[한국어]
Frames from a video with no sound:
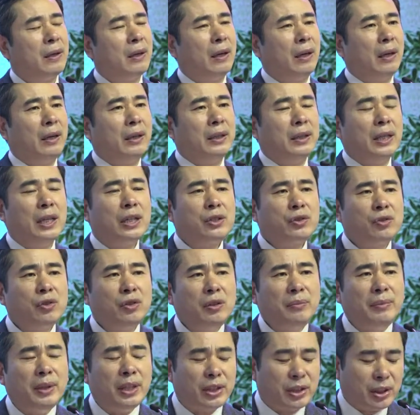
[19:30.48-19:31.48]
예,
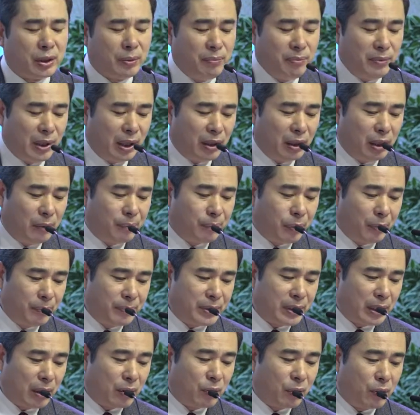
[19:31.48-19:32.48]
예수님의 심장을
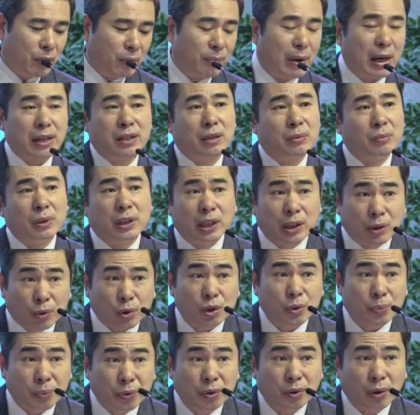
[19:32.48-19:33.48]
품자고 말씀을
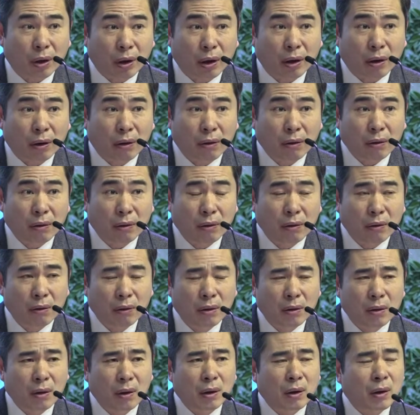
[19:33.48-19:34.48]
드리고 싶은 거예요.
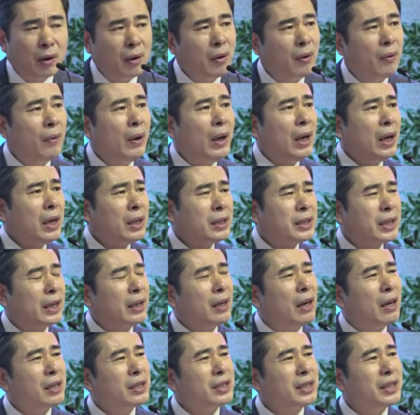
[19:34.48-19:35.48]
왜
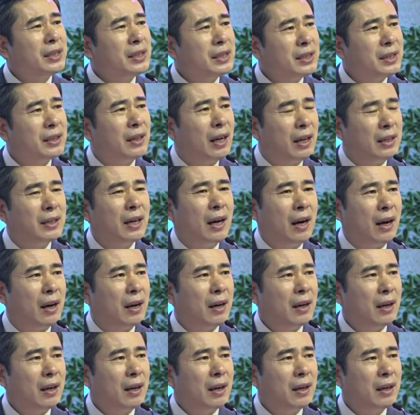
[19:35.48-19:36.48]
제가 싱싱하냐?
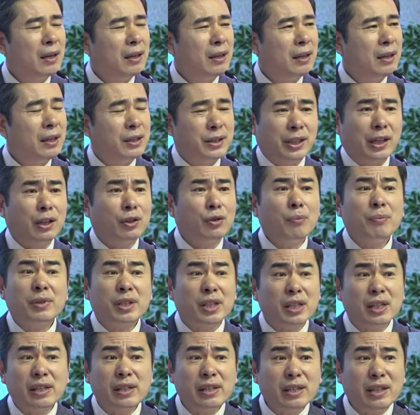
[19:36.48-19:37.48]
예, 제가 좀
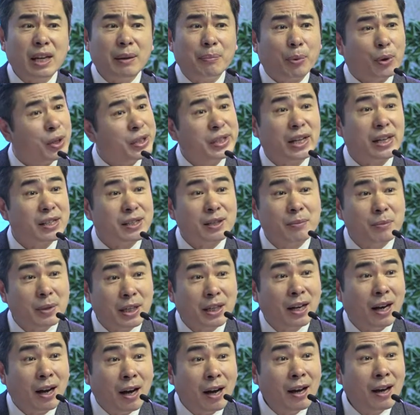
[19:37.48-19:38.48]
싱싱해 보이지
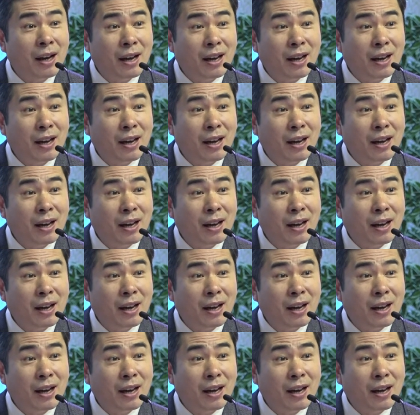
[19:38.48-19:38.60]
않습니까?